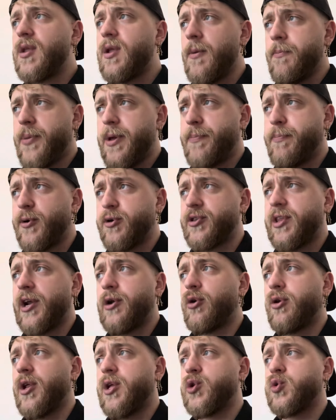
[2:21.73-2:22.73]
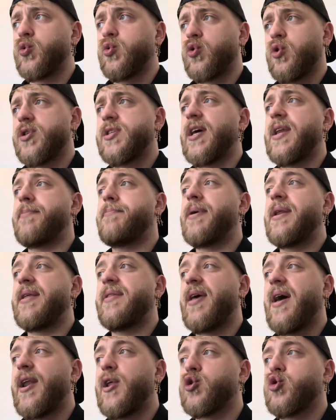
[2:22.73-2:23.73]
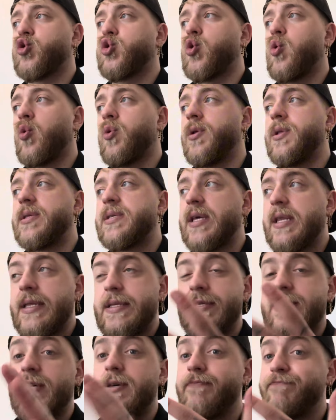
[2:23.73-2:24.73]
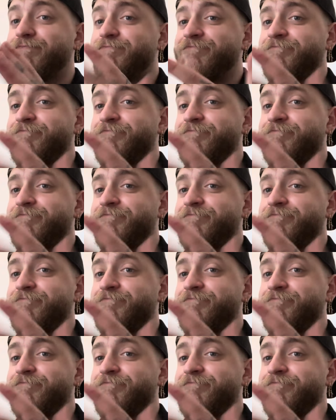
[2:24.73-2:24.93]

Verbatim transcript: per portarlo in azzurro. Sarebbe l'ideale sostituto di Zelinski.